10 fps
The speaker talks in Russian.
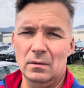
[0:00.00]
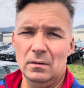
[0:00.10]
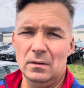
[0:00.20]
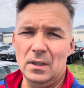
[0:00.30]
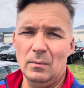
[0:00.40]

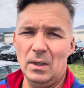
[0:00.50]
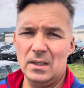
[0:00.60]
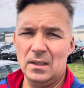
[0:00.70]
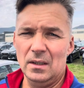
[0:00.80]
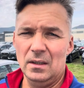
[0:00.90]

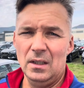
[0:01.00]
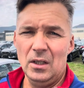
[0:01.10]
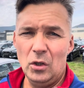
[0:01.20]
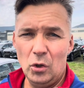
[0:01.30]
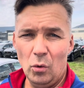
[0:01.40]
заниматься
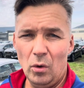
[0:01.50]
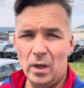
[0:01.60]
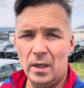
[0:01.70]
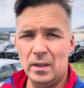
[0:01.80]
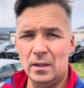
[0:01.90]

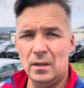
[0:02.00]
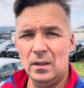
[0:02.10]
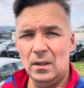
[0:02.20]
йогой,